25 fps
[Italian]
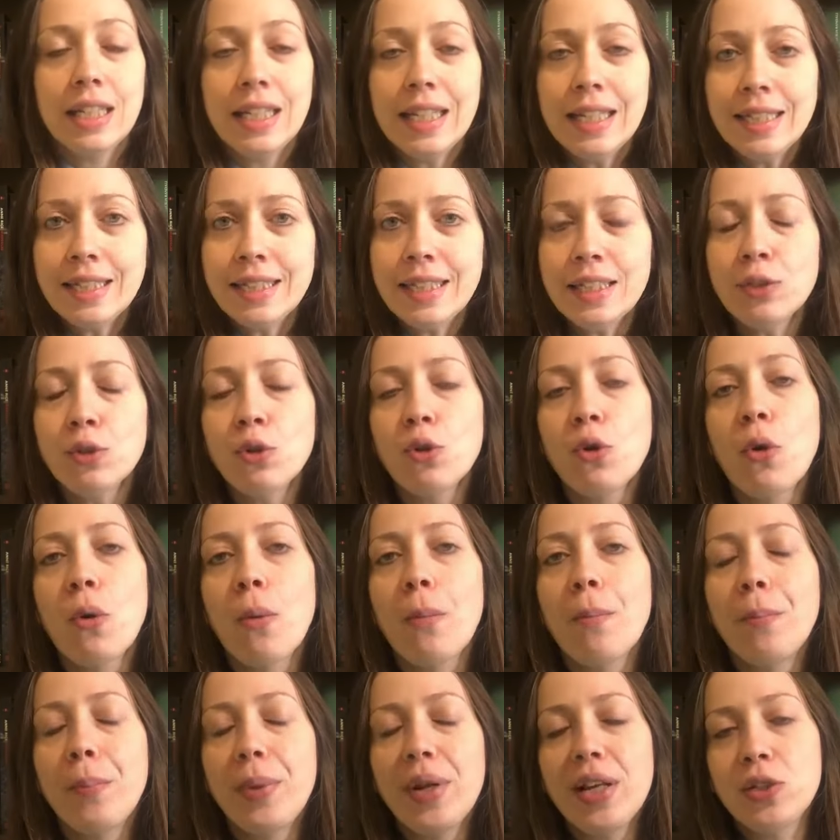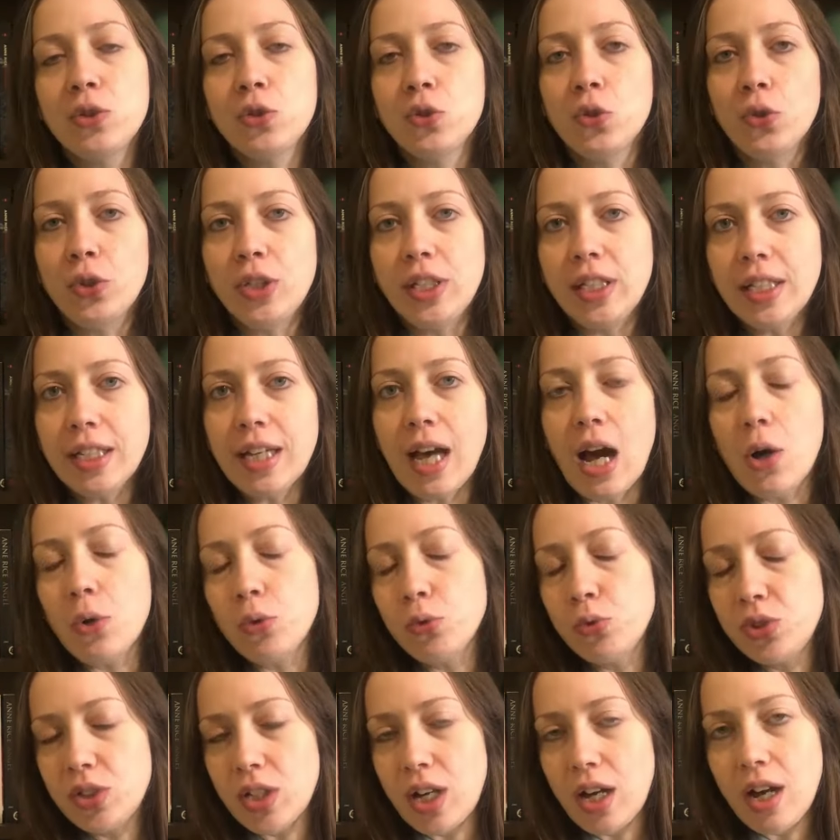Il titolo preso in
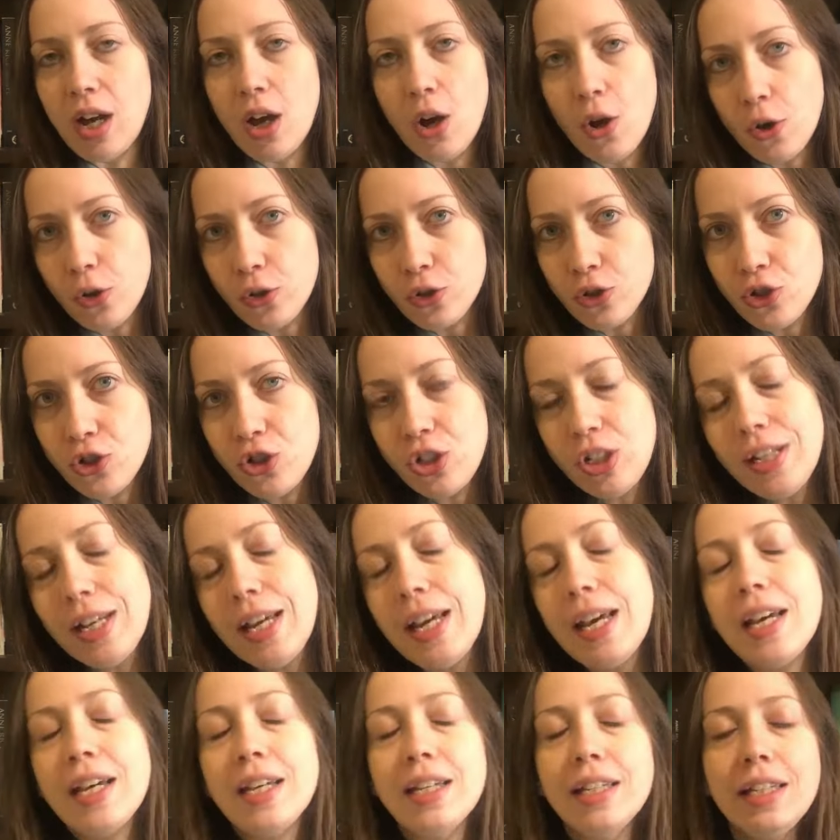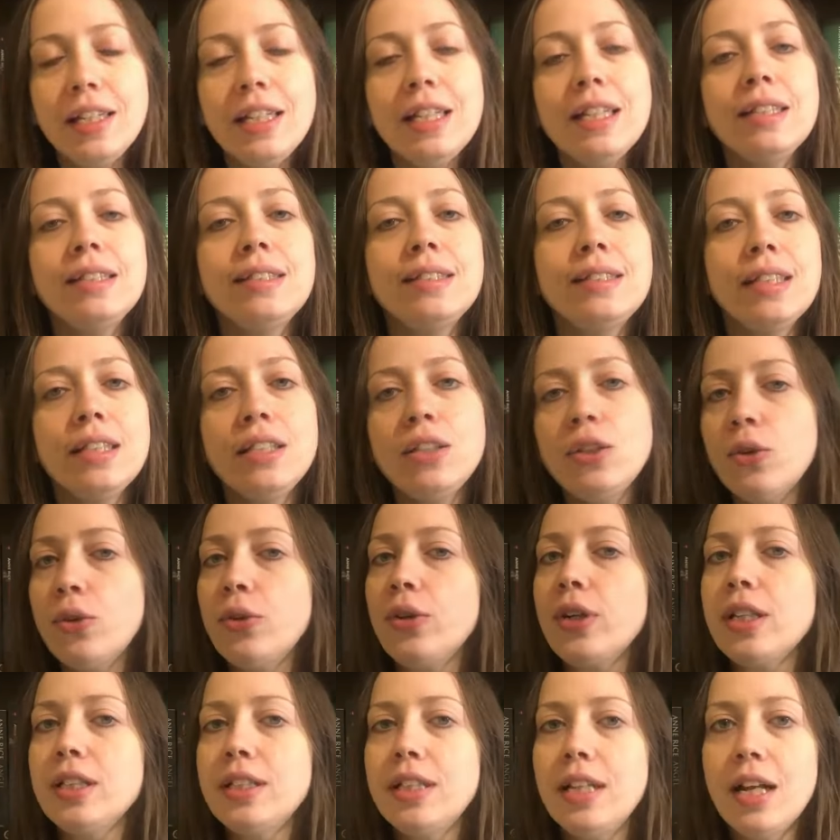causa oggi è I
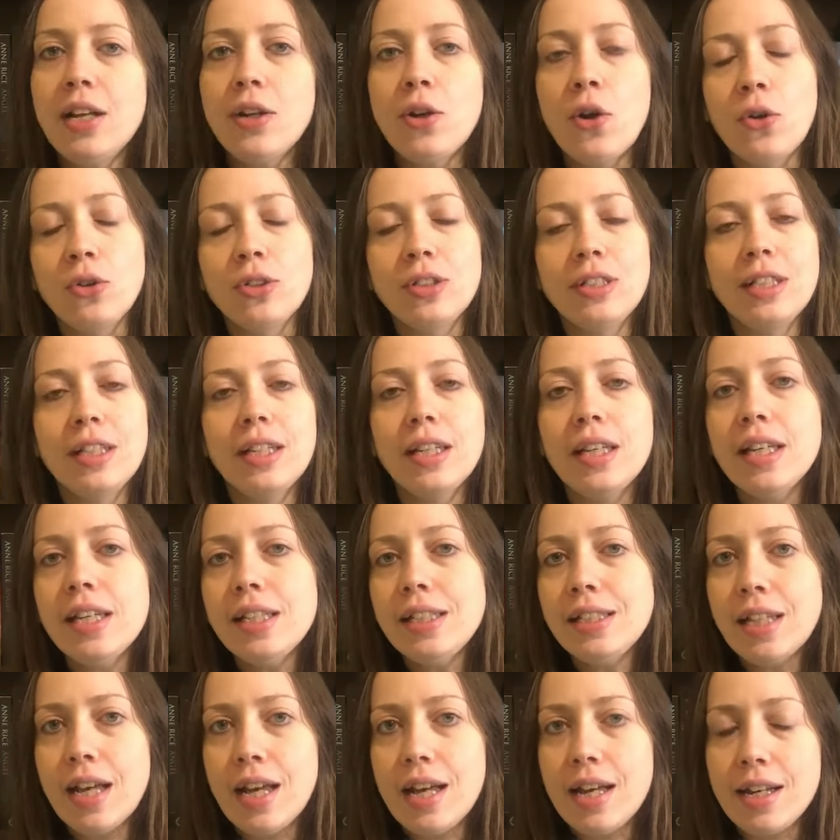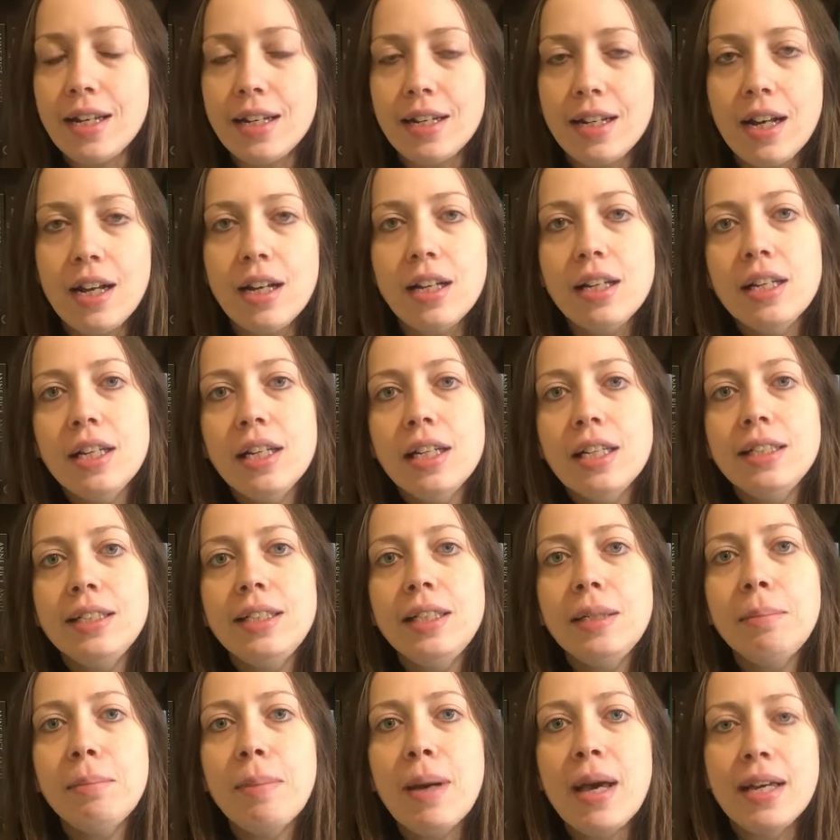Signore della Notte Eterna
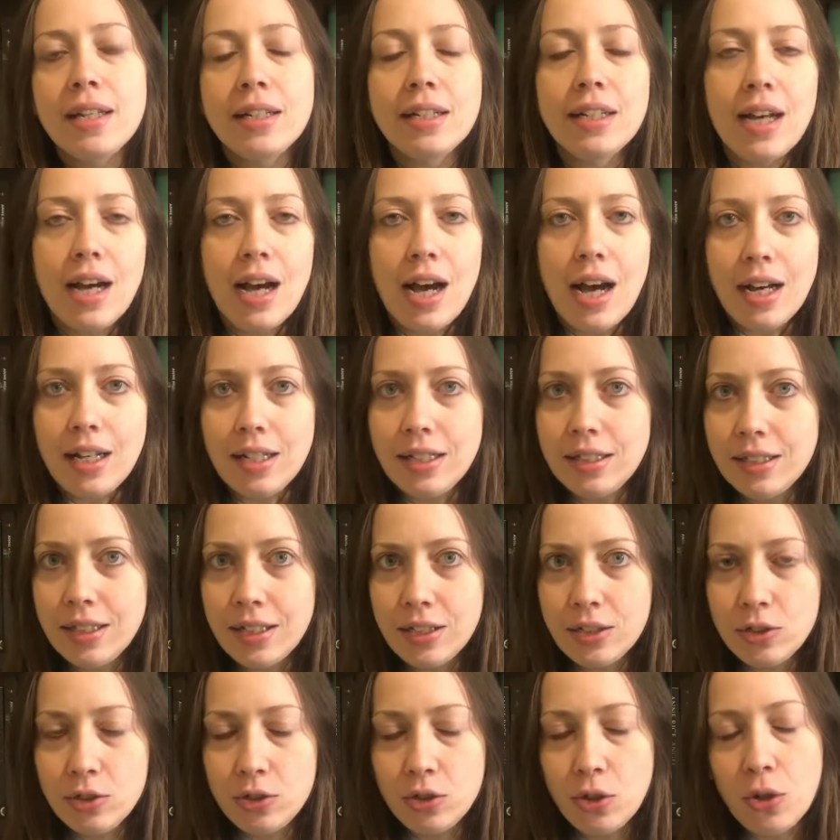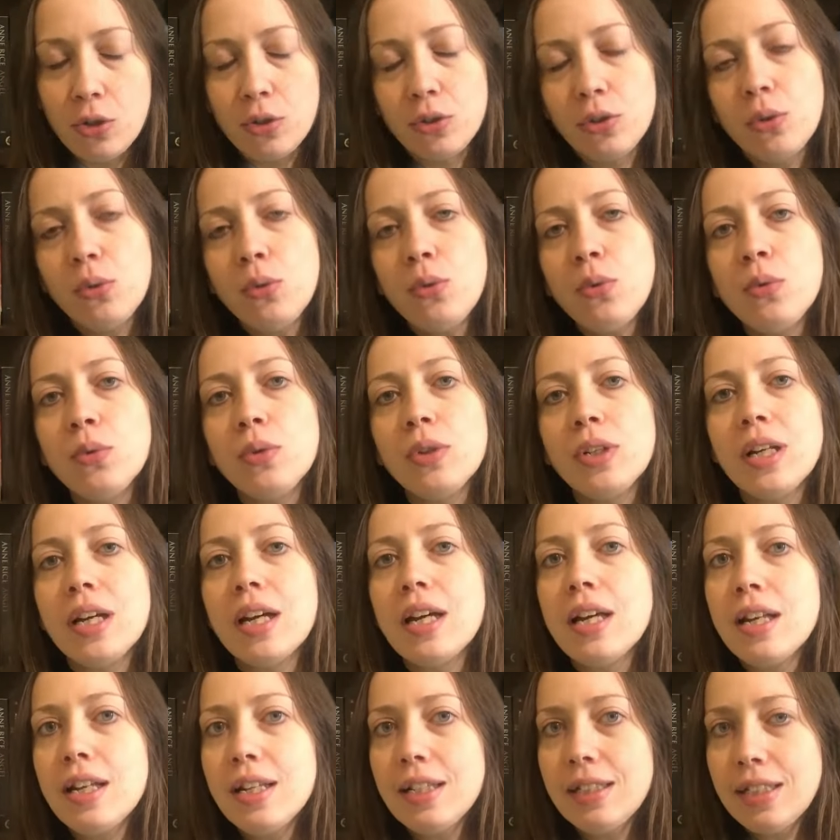di Ben Alderson, un
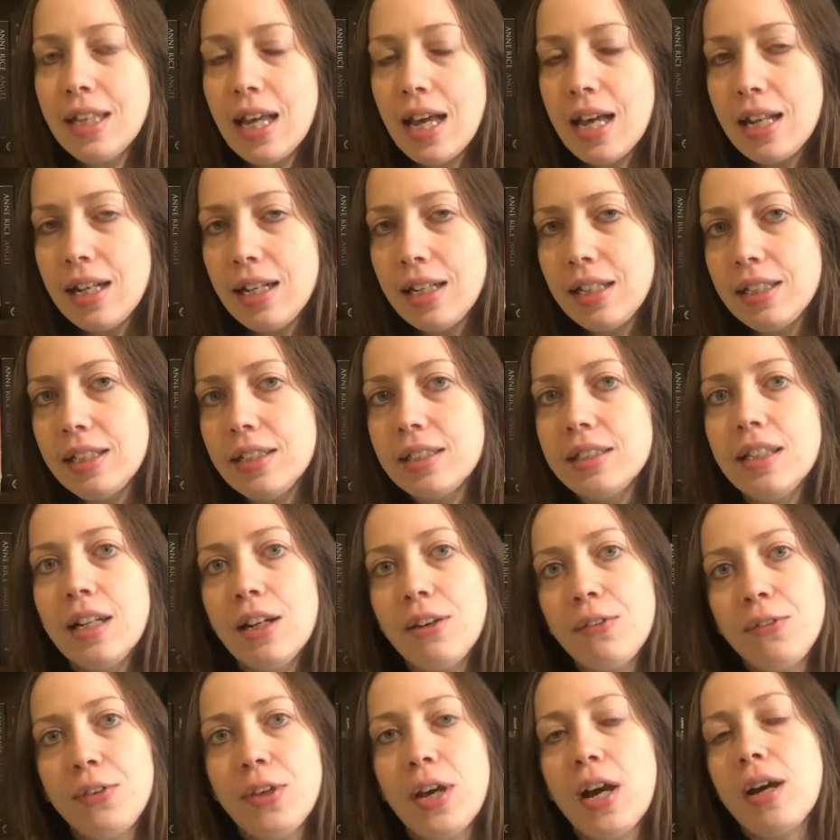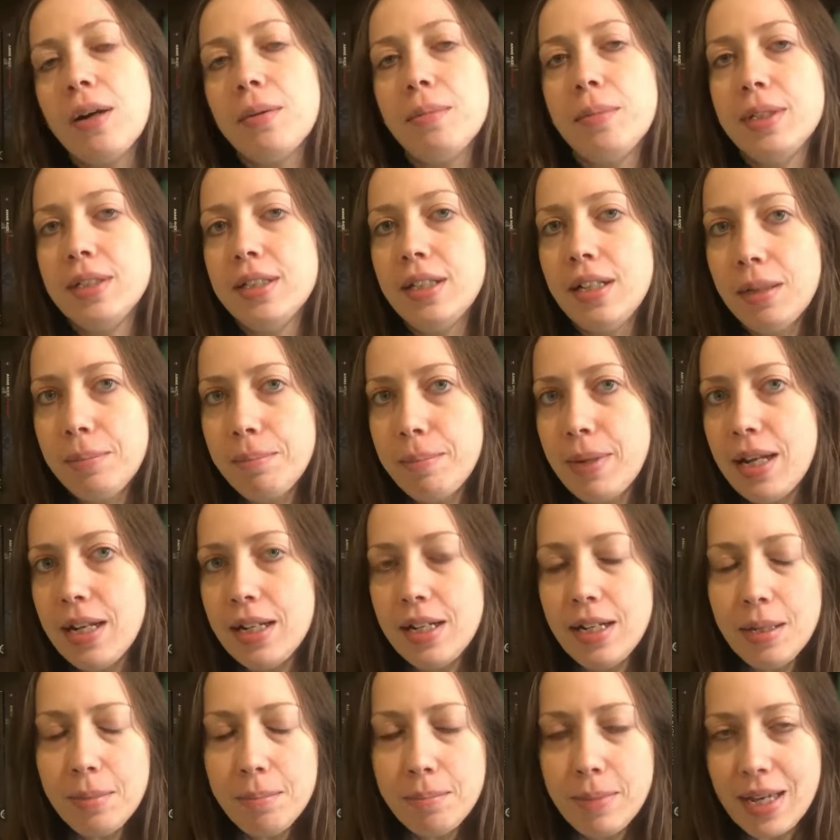retelling della fiaba della
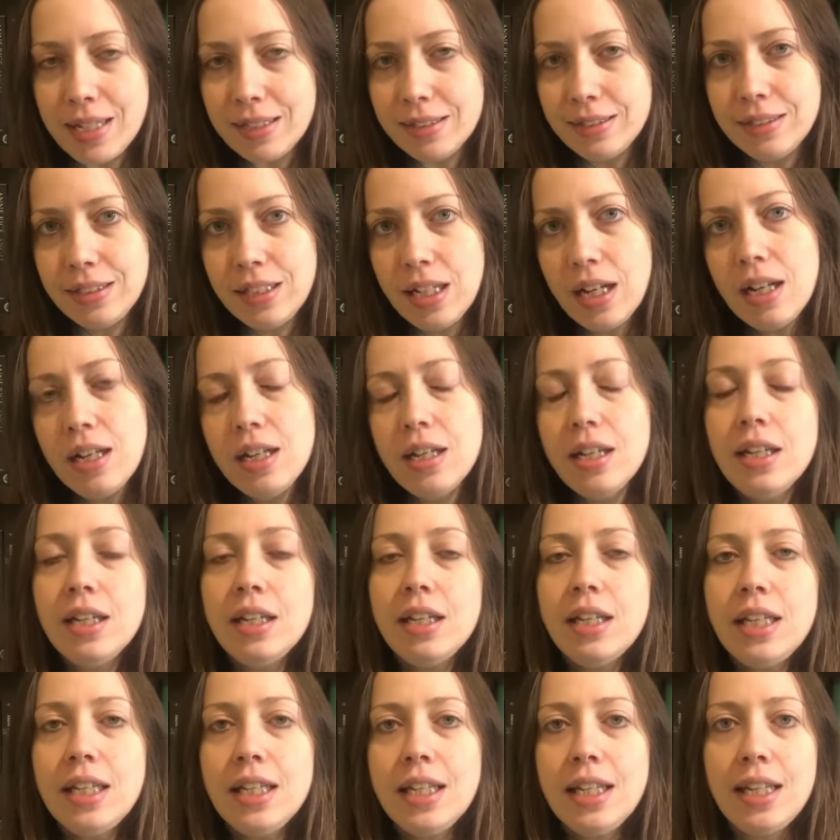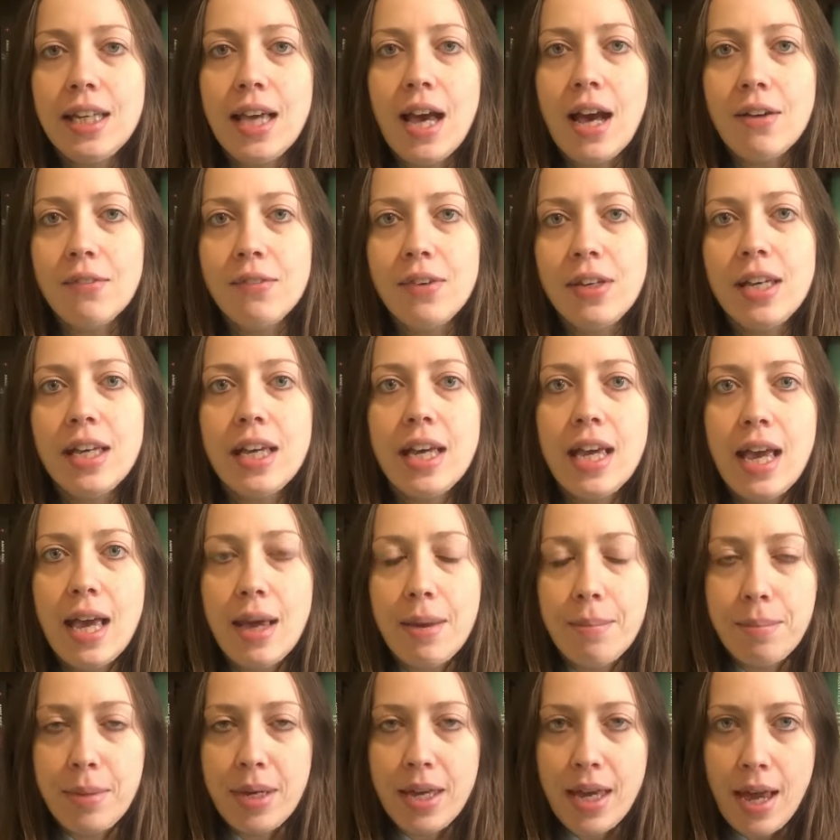Bella e la Bestia in chiave
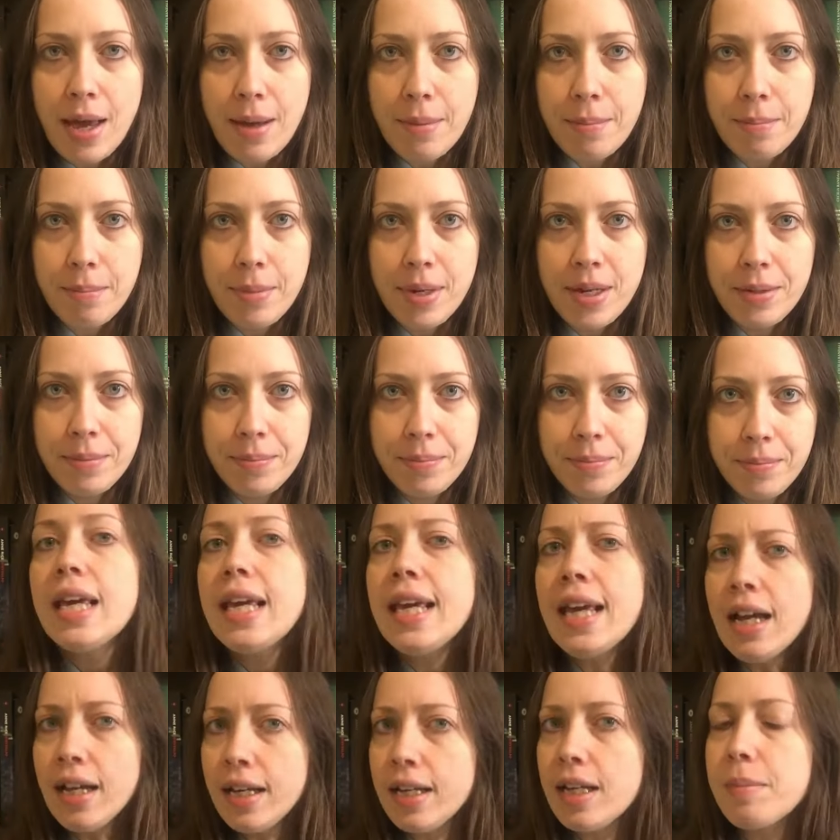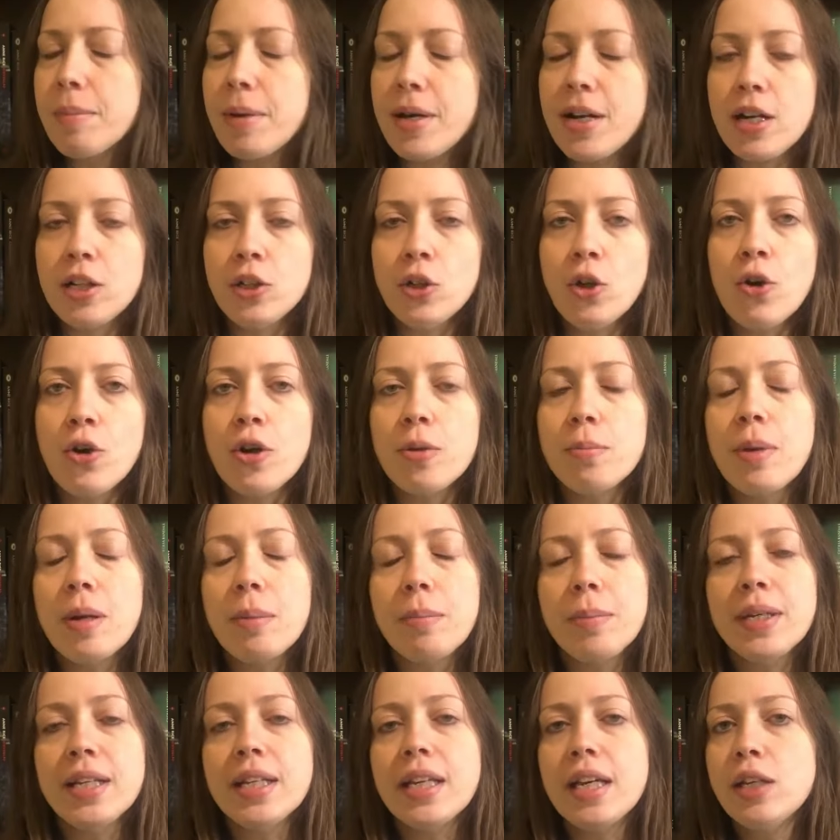MM. E anche
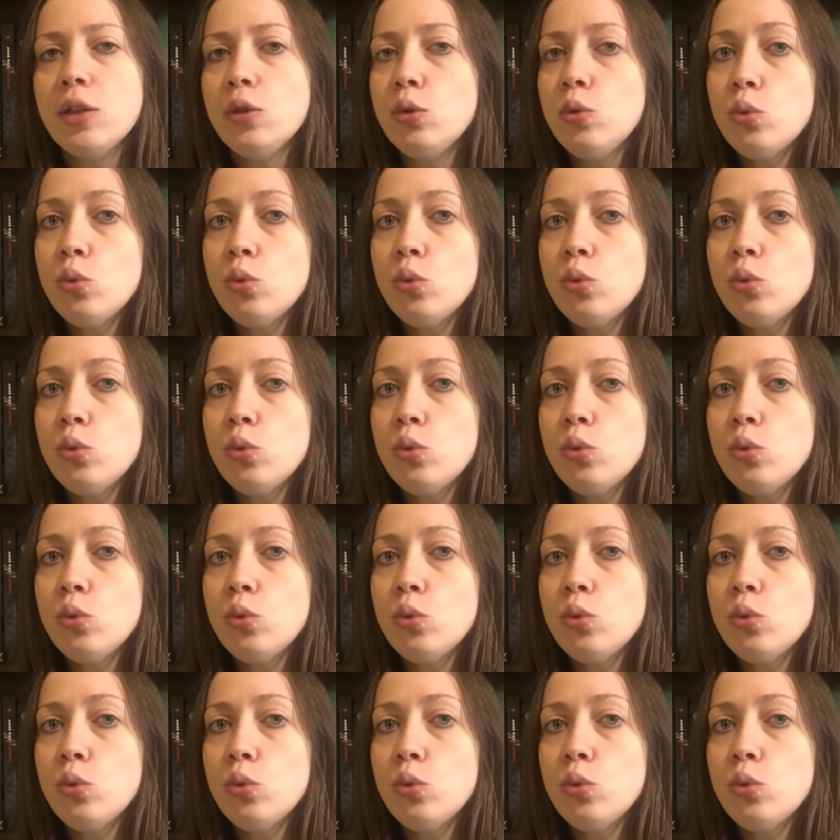Paranormal perché i